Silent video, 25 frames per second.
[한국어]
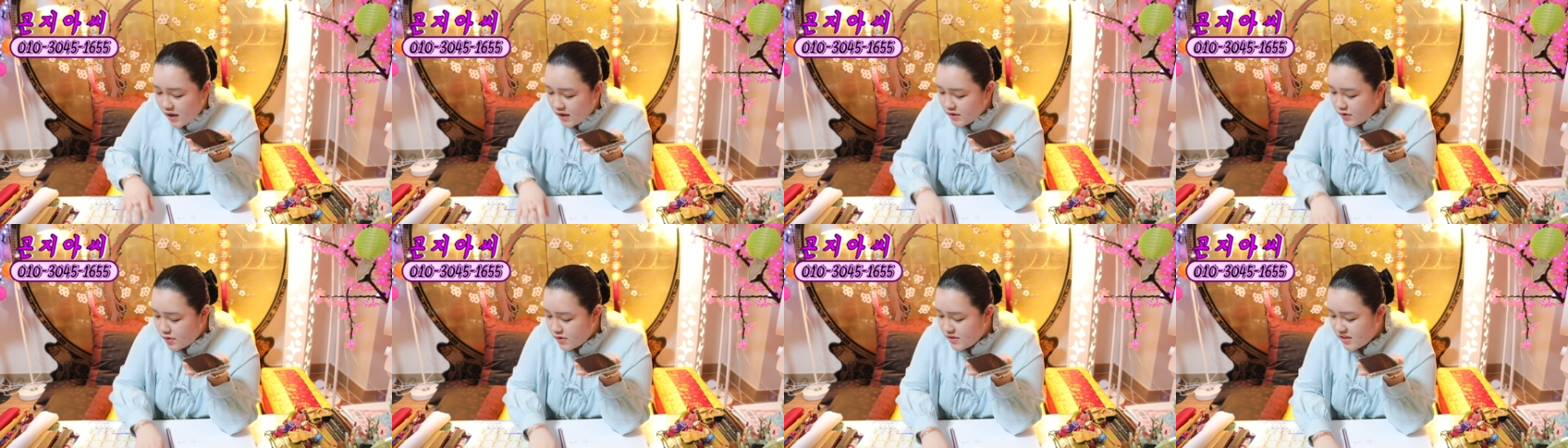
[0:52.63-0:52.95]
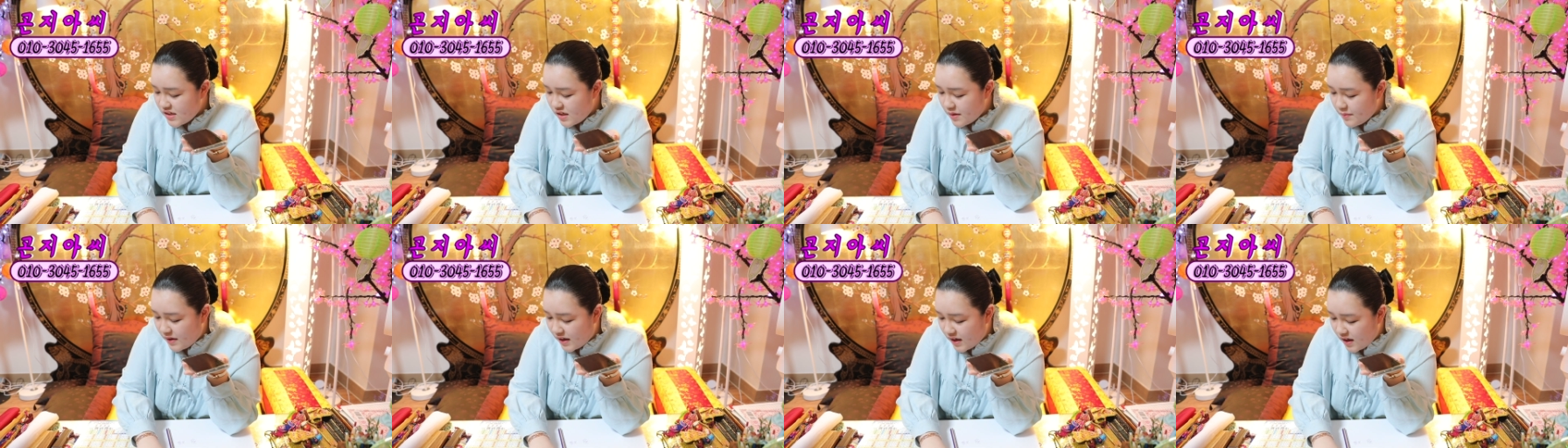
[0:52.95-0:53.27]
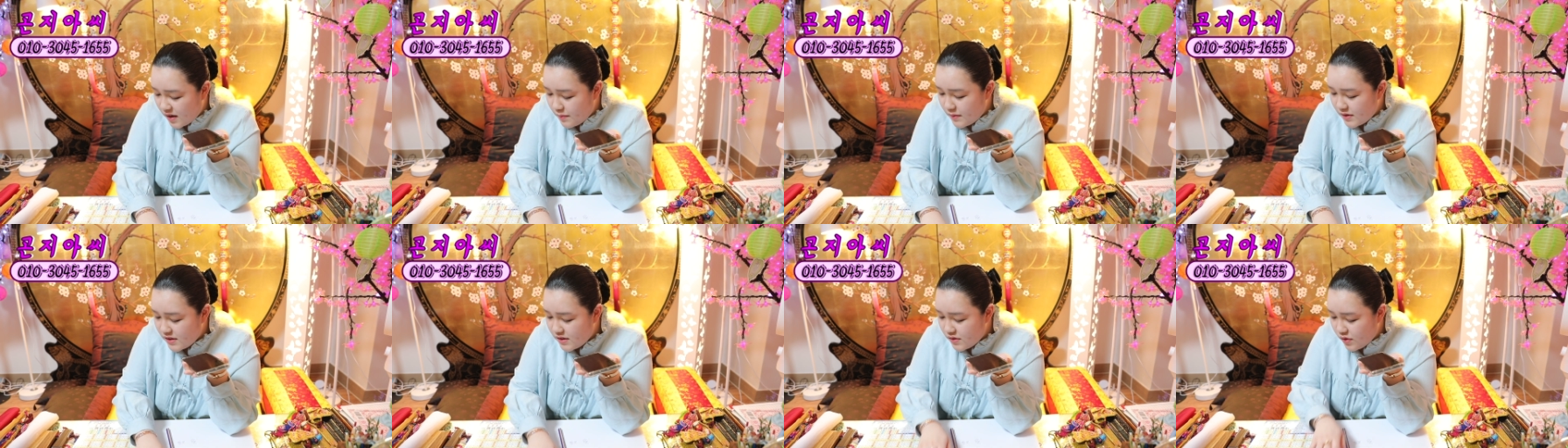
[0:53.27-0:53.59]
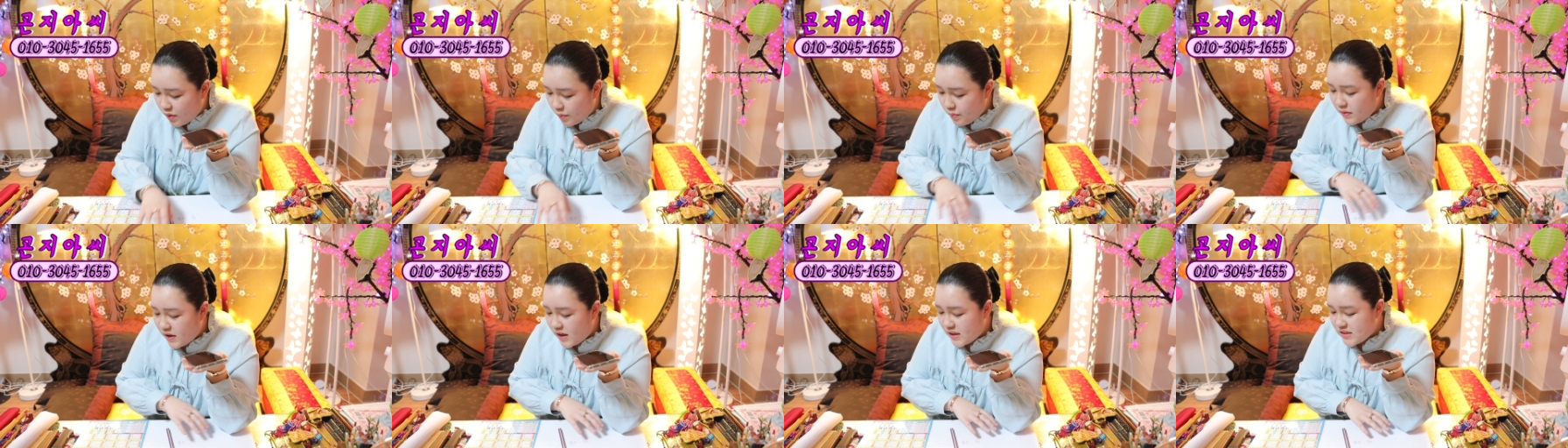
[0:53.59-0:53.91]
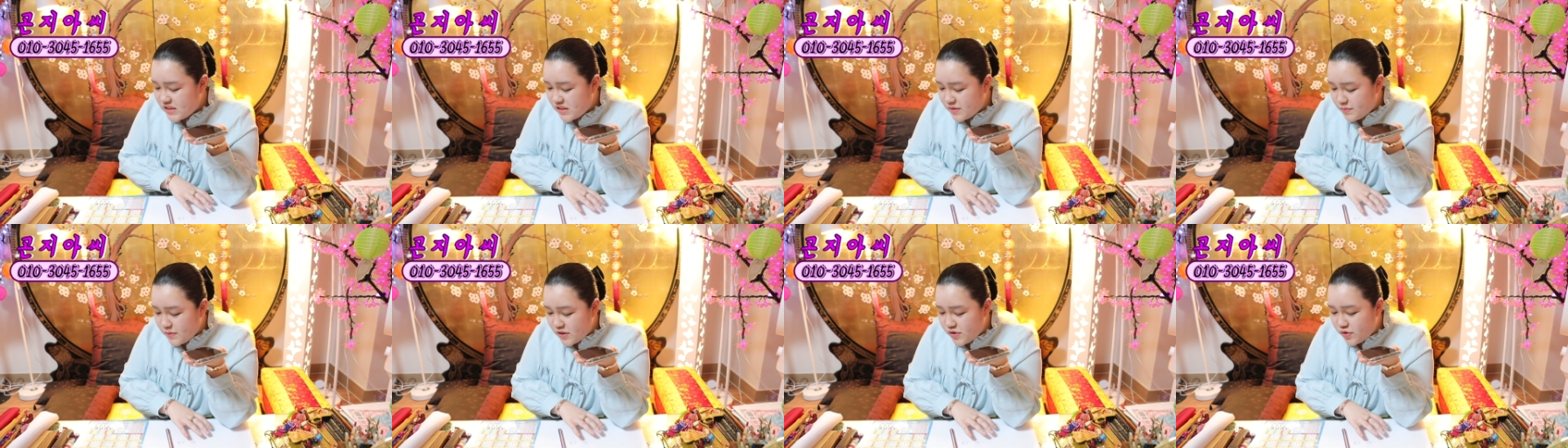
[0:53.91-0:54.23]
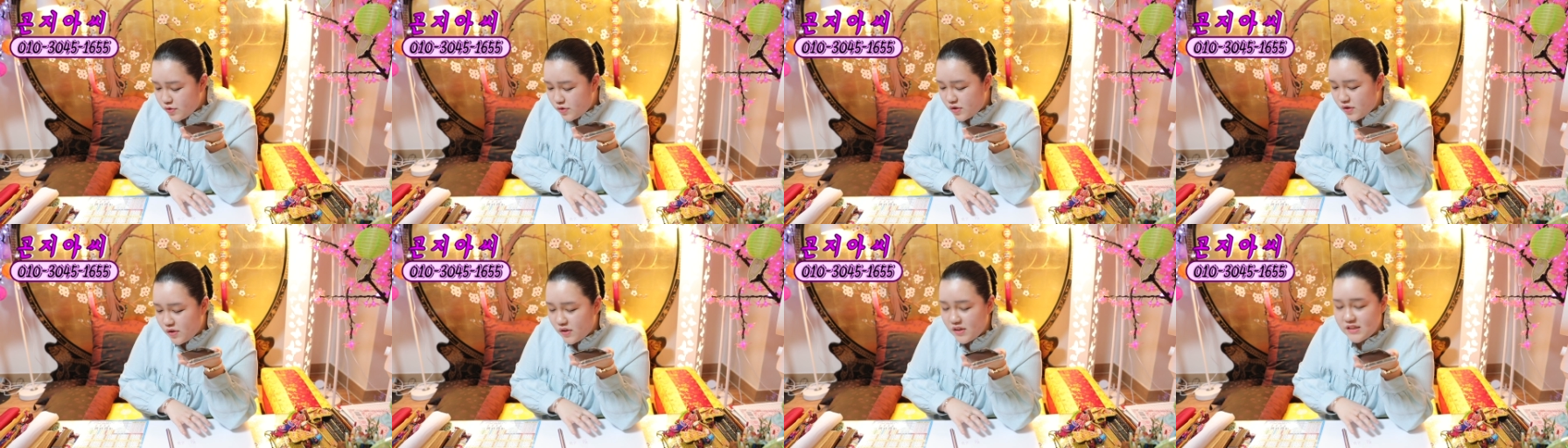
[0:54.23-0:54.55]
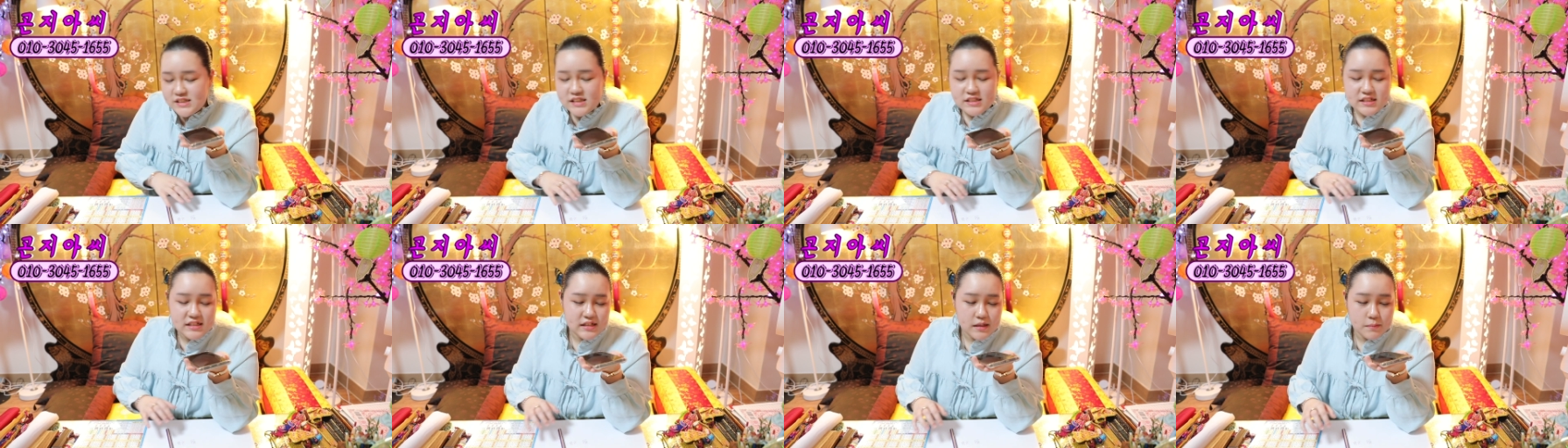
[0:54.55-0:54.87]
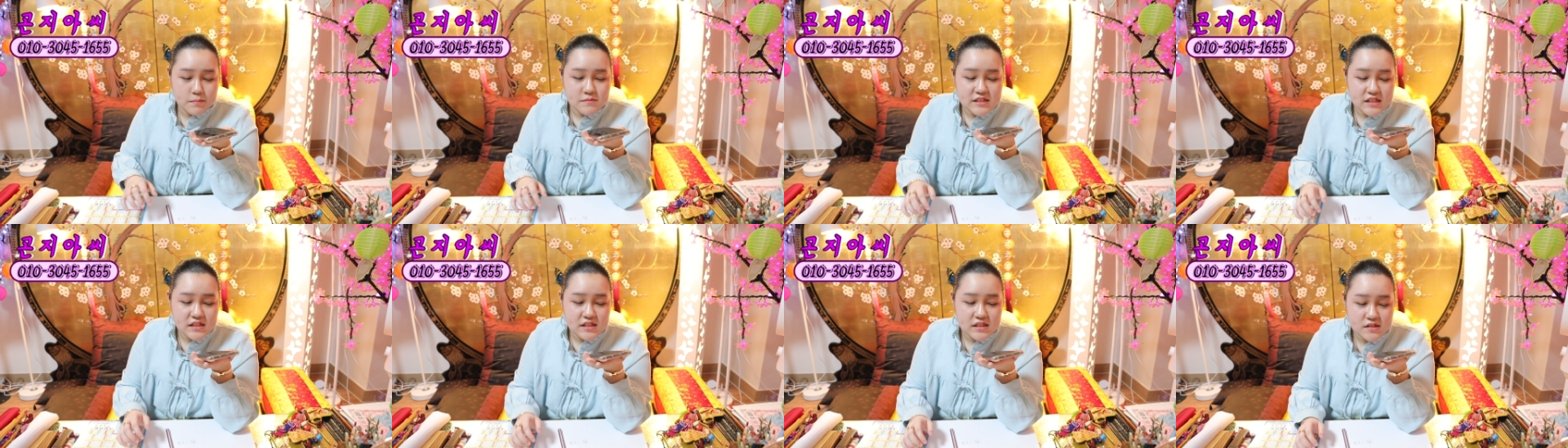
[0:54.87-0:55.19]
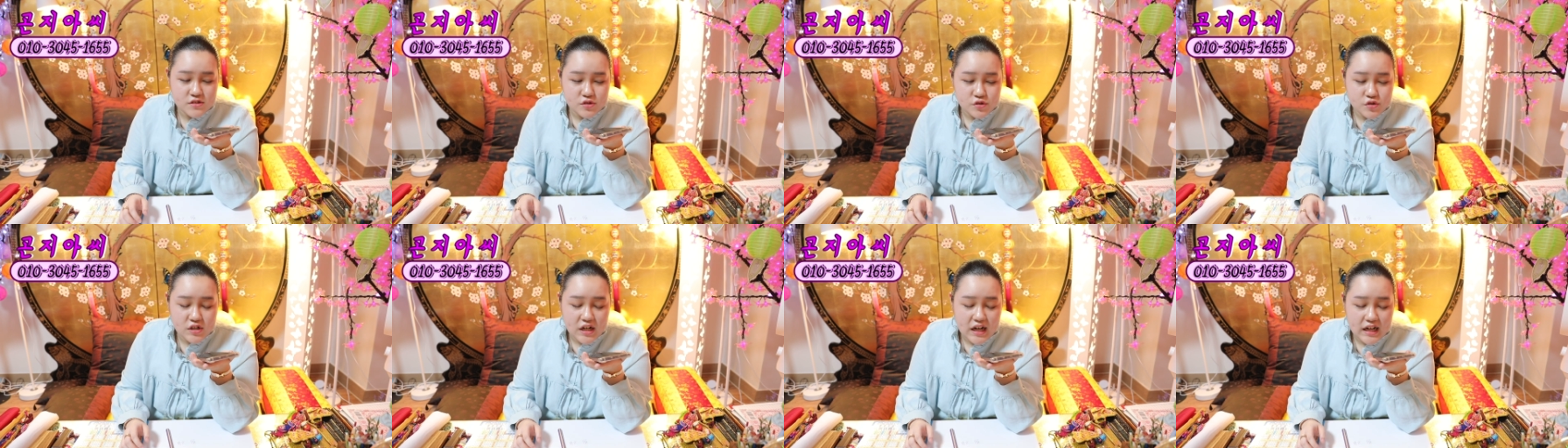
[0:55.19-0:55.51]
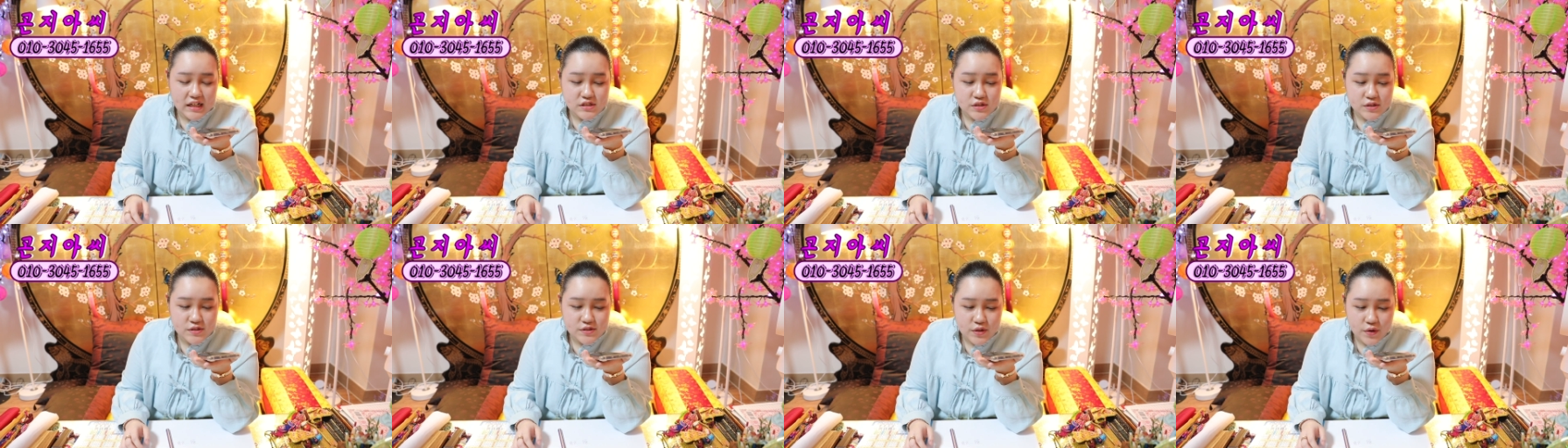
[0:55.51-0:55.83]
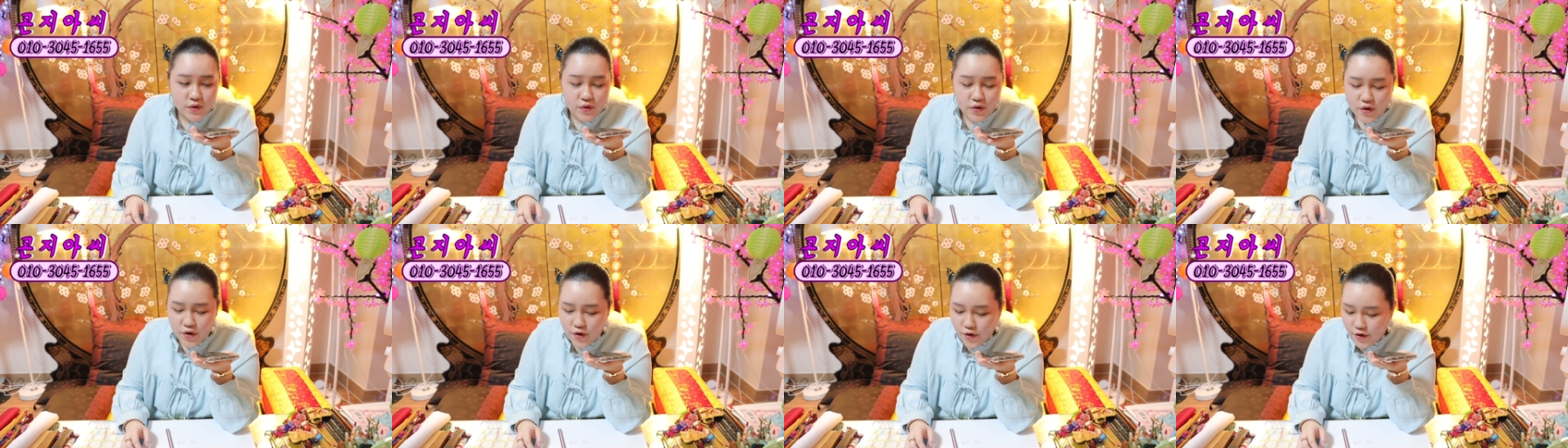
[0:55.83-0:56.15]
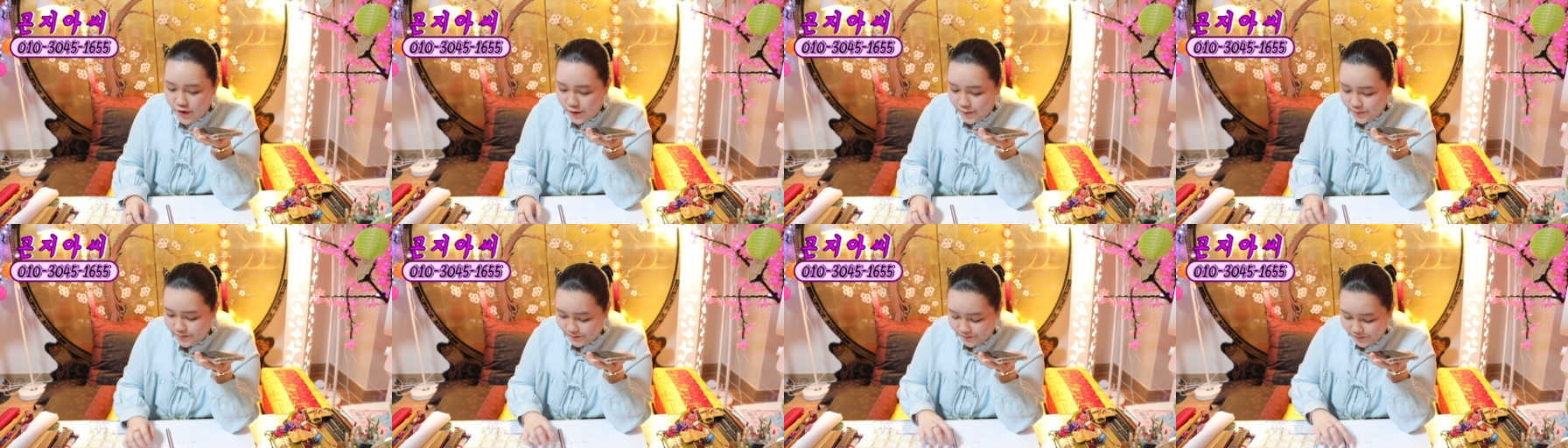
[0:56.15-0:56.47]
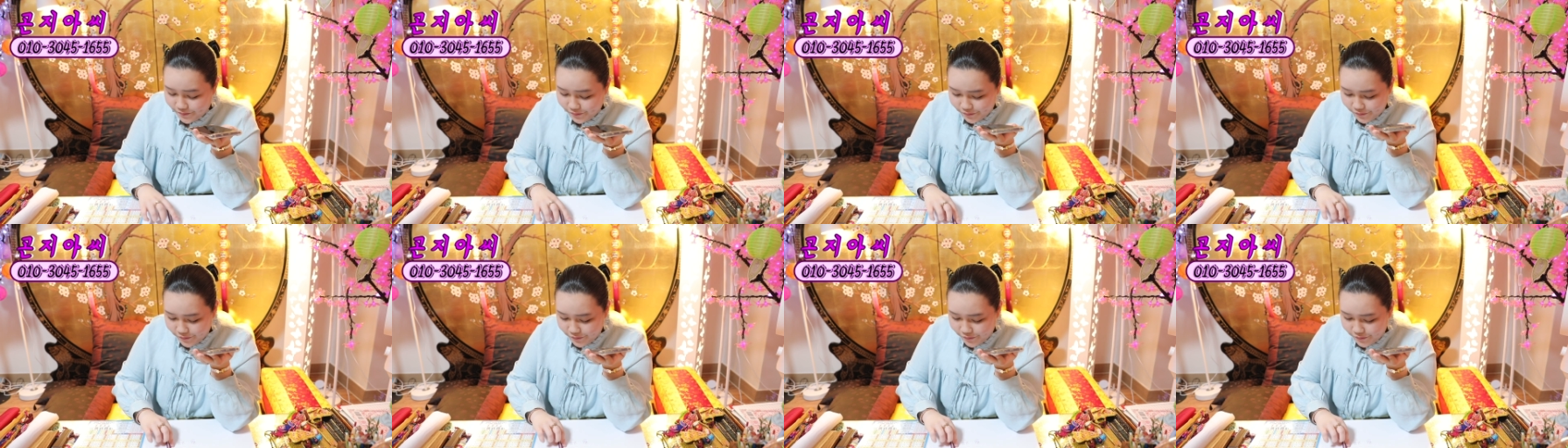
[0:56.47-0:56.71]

솔직히 말하면은 엄마가 치마 돌려 여자제 남자 사주를 가져서